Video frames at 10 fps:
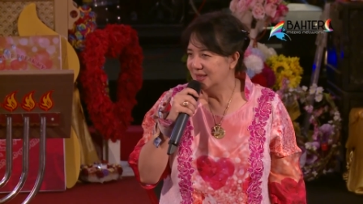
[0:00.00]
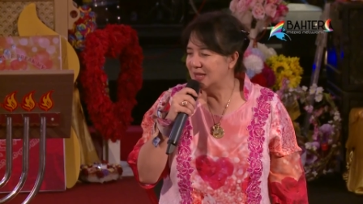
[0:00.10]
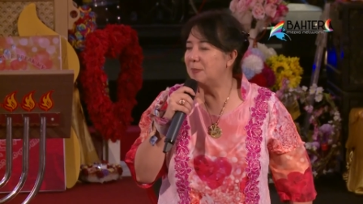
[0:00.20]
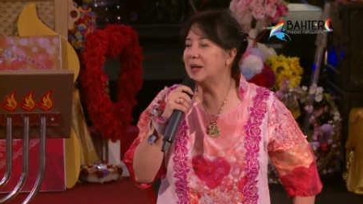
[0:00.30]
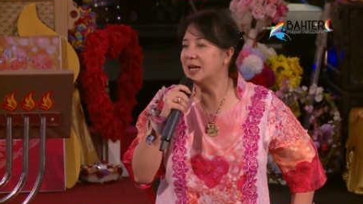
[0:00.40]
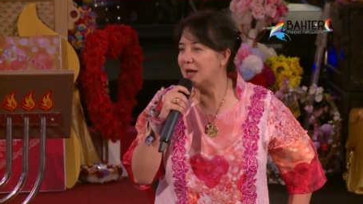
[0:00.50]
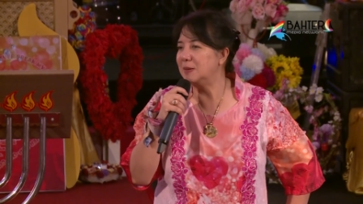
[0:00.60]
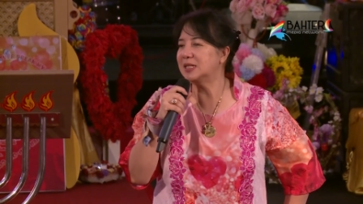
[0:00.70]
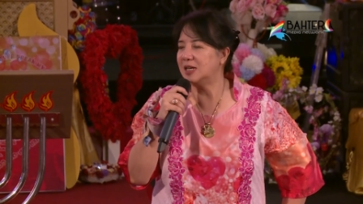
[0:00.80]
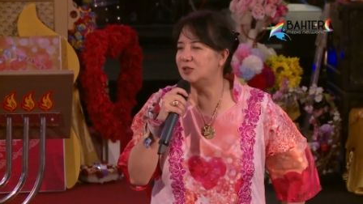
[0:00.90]
Tapi
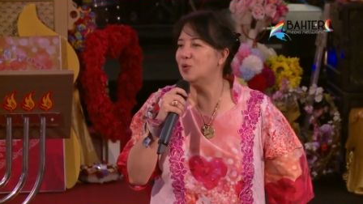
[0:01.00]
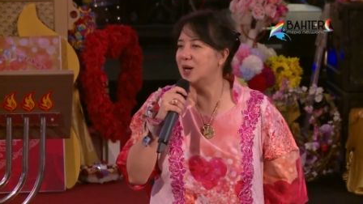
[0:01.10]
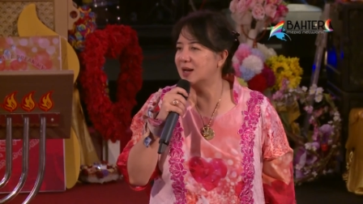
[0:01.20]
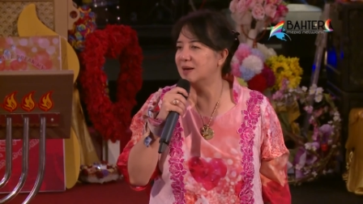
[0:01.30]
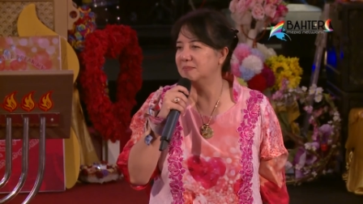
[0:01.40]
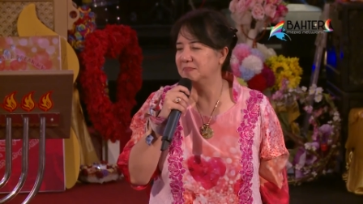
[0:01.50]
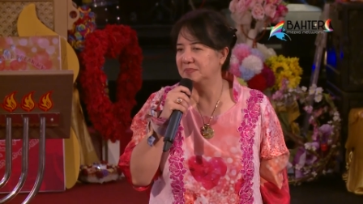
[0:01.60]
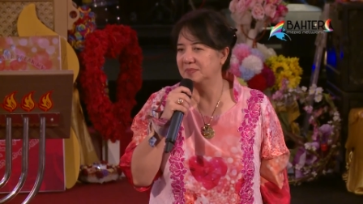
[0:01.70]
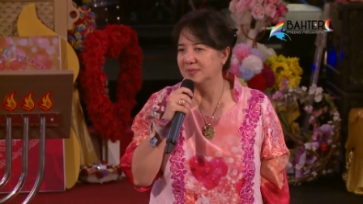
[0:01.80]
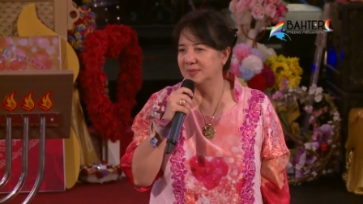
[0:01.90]
kenapa saya juara?
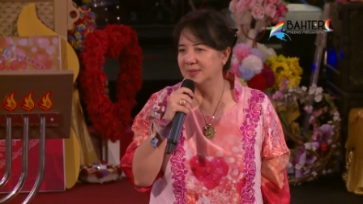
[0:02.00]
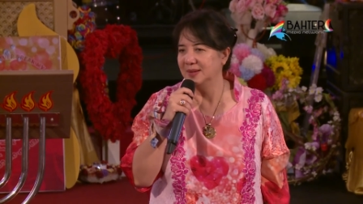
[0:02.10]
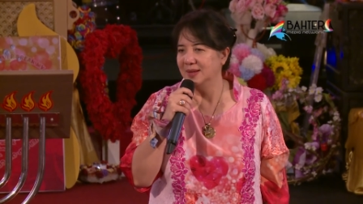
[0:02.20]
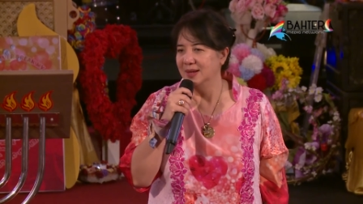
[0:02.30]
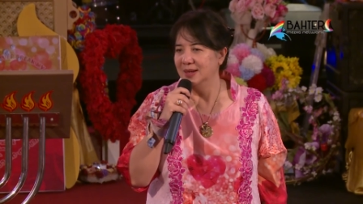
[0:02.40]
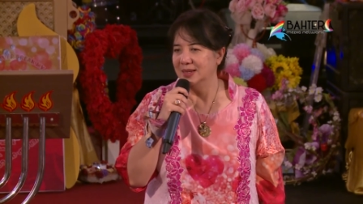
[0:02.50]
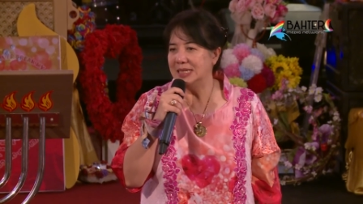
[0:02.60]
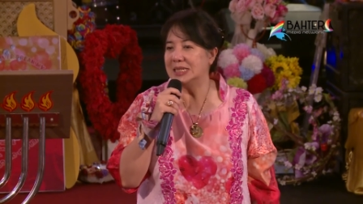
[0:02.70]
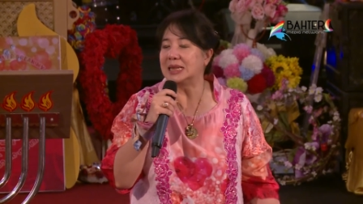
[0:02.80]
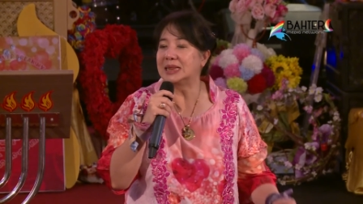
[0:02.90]

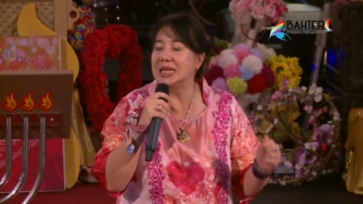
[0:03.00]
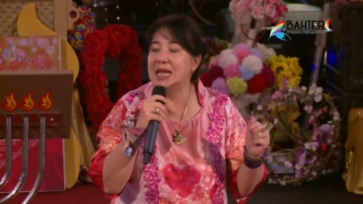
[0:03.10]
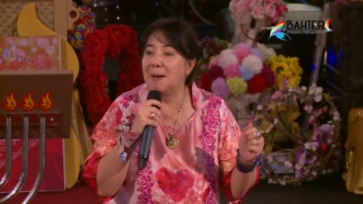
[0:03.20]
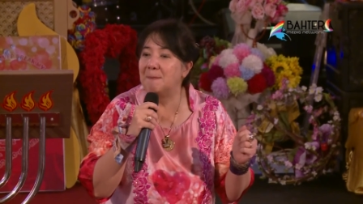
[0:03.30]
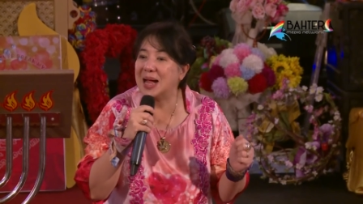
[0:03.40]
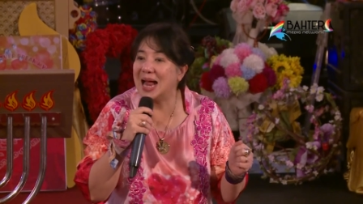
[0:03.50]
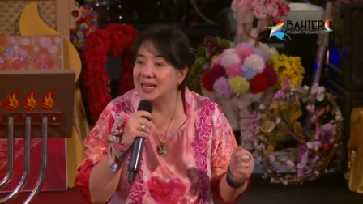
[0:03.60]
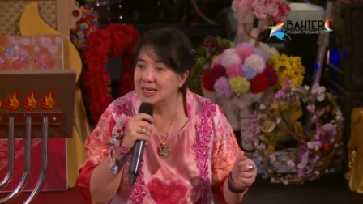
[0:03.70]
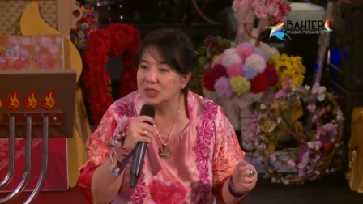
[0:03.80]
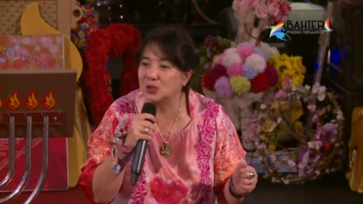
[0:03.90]
Setiap
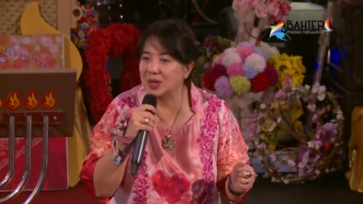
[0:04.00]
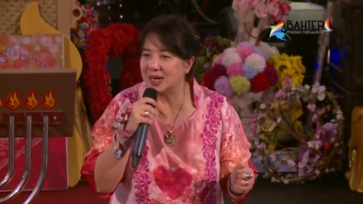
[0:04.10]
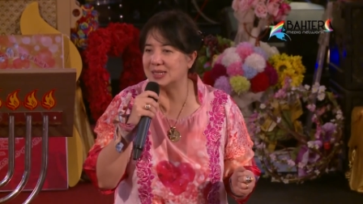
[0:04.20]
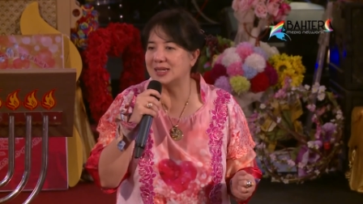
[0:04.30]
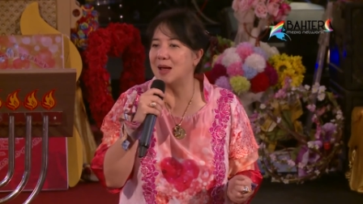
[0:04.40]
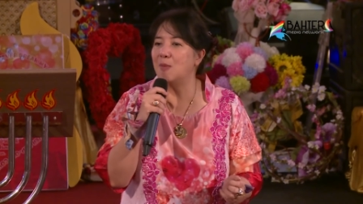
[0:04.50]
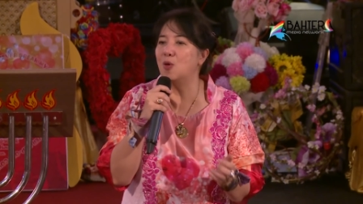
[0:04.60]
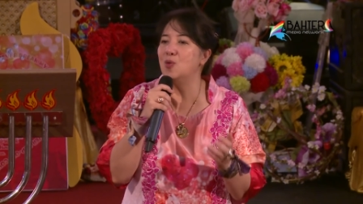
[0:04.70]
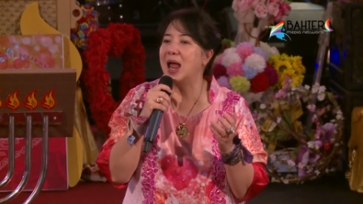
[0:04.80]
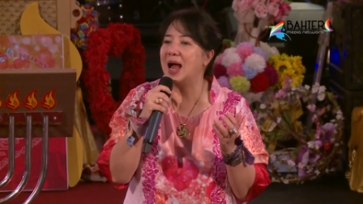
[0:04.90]
kali saudara saya
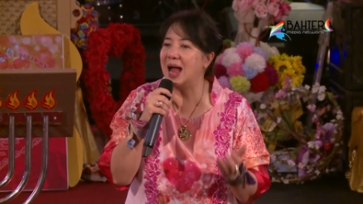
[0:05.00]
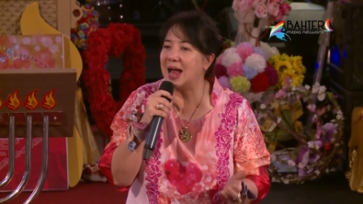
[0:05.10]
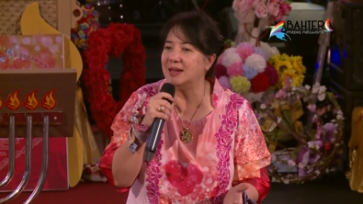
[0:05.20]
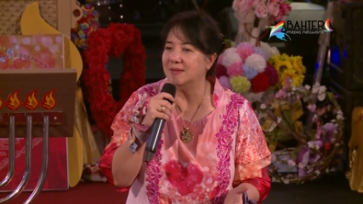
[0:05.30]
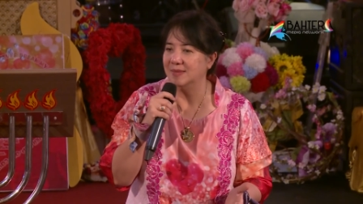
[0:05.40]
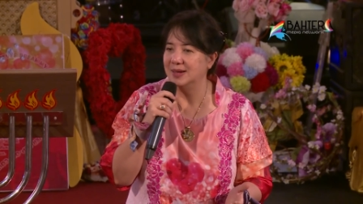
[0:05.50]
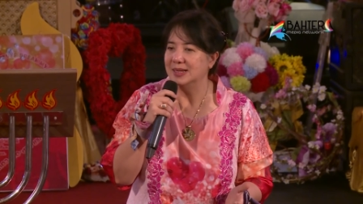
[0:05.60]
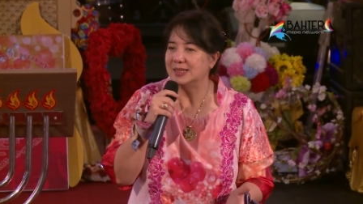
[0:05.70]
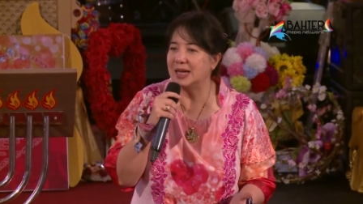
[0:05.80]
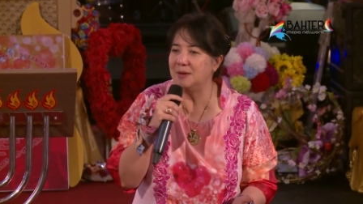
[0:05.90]
mau ulangan,
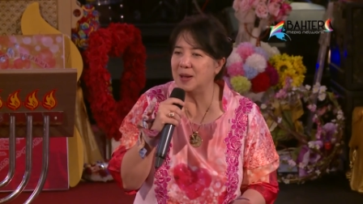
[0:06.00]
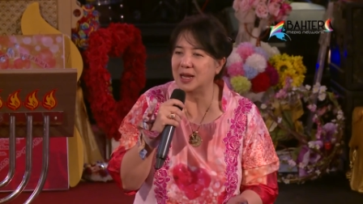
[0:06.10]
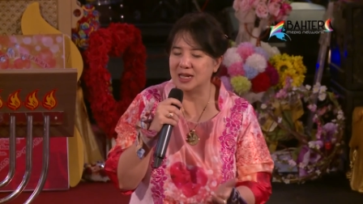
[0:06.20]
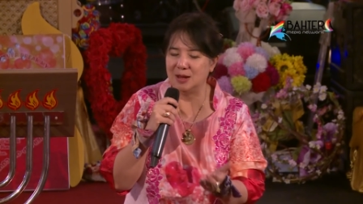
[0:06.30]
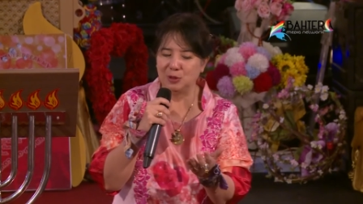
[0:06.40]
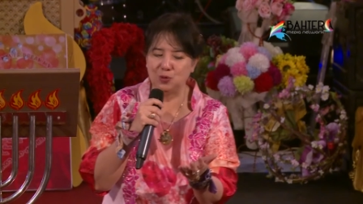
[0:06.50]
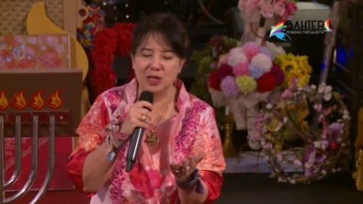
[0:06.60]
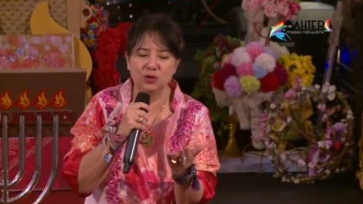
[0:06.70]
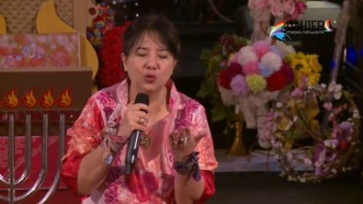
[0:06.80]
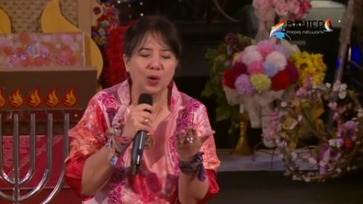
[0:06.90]
saya ini bilang gini sama
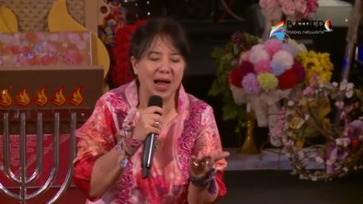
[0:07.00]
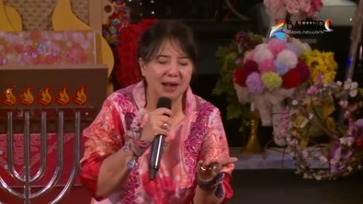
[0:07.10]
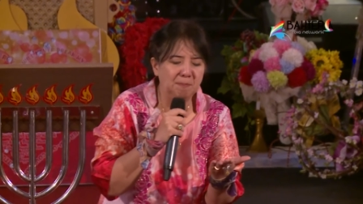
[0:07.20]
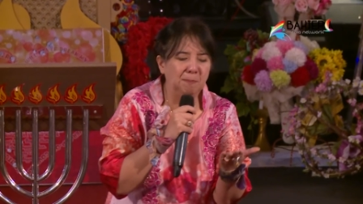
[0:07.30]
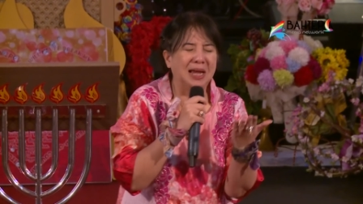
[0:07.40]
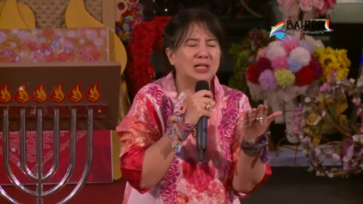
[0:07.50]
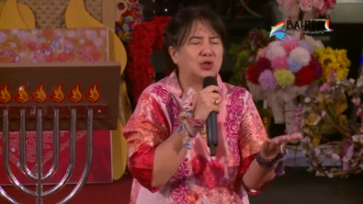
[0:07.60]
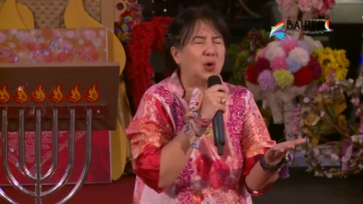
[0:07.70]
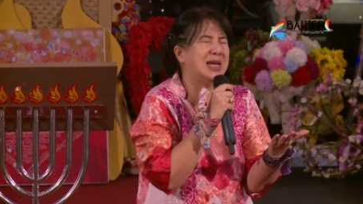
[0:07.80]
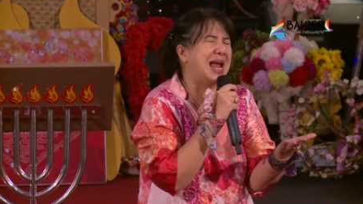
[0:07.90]
Tuhan, Tuhan
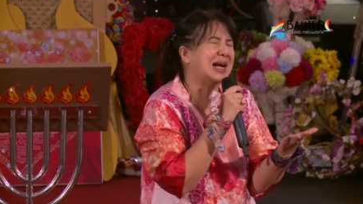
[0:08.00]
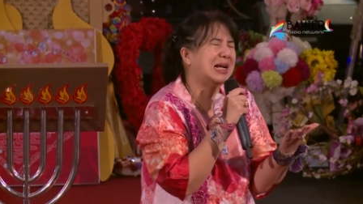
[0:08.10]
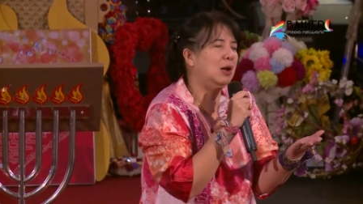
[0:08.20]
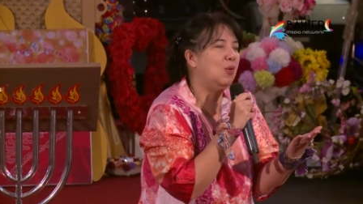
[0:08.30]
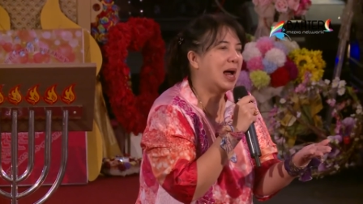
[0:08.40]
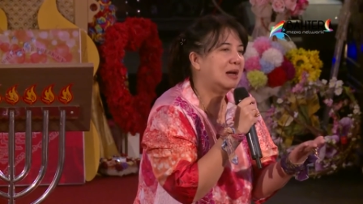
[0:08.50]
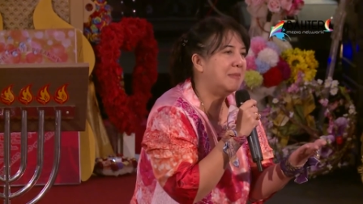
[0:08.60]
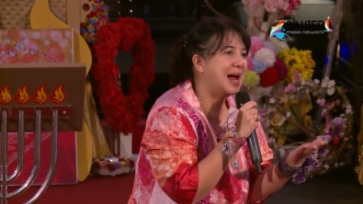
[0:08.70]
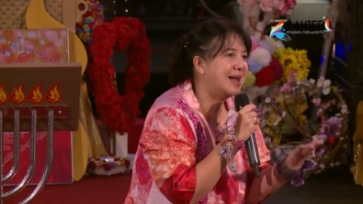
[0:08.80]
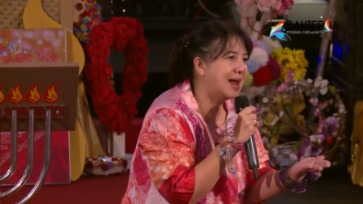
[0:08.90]
besok yang keluar
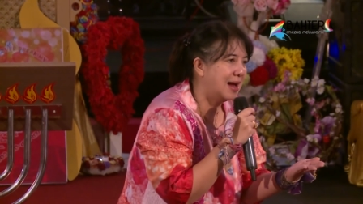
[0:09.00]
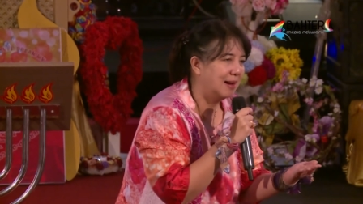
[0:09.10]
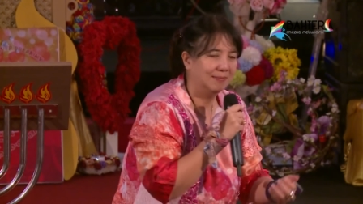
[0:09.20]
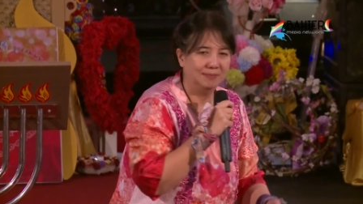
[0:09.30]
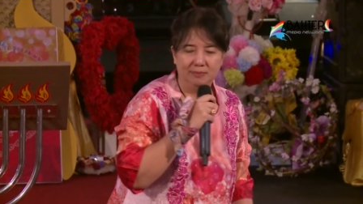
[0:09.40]
mana?